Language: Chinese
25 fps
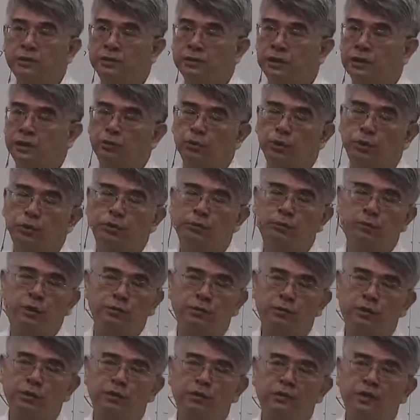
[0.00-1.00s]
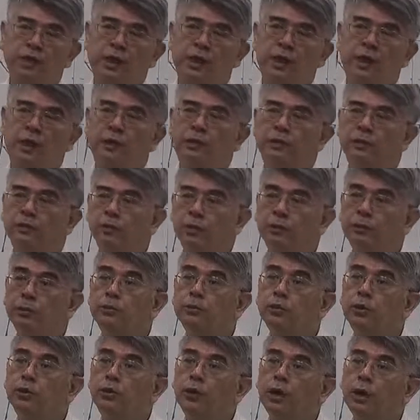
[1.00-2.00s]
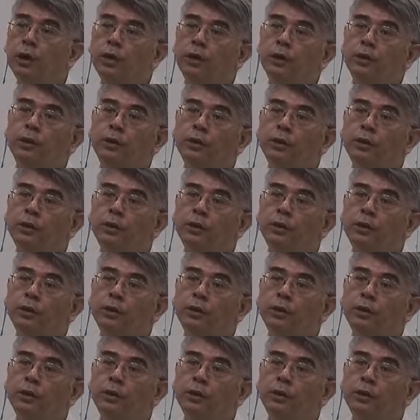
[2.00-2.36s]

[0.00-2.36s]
整个团队表现很差。有没有这种人？